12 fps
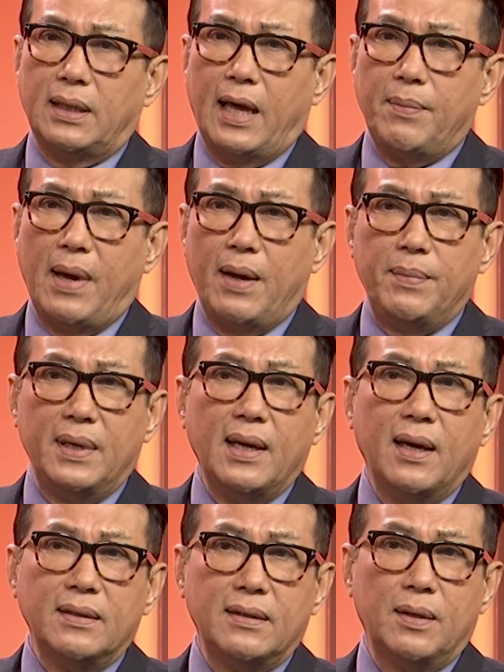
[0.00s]
tại bãi biển
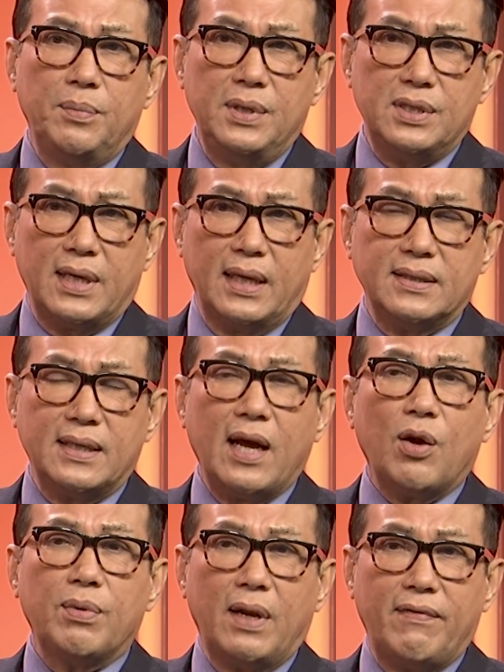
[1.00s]
Huntington Beach cảnh
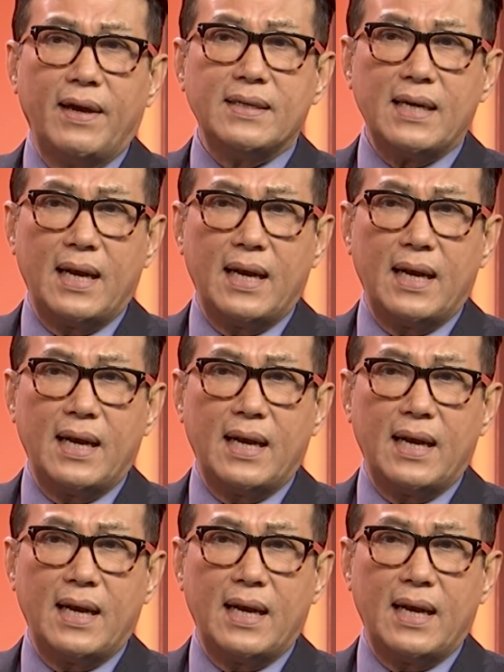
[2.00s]
sát cũng đã phải